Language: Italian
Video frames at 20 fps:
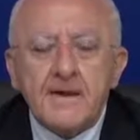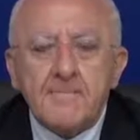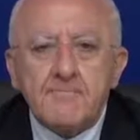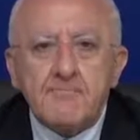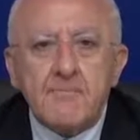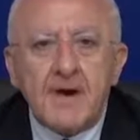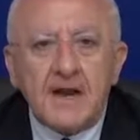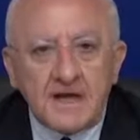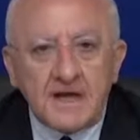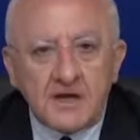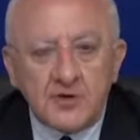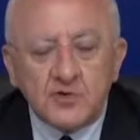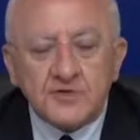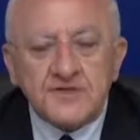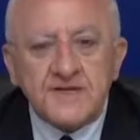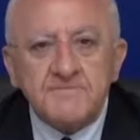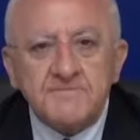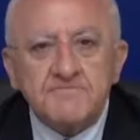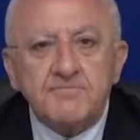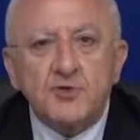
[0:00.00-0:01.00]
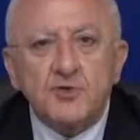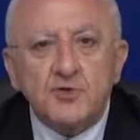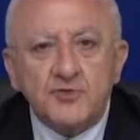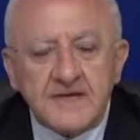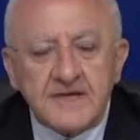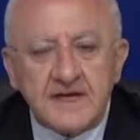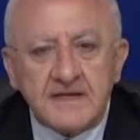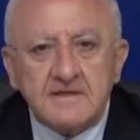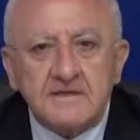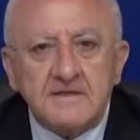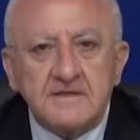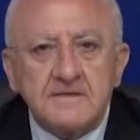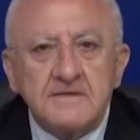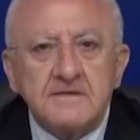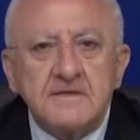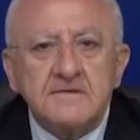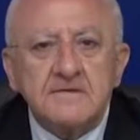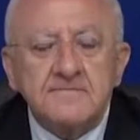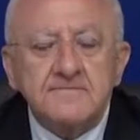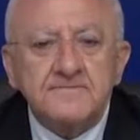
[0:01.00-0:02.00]
Ma la cosa
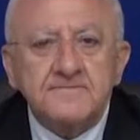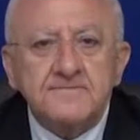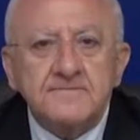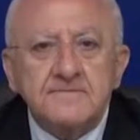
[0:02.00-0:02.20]
importante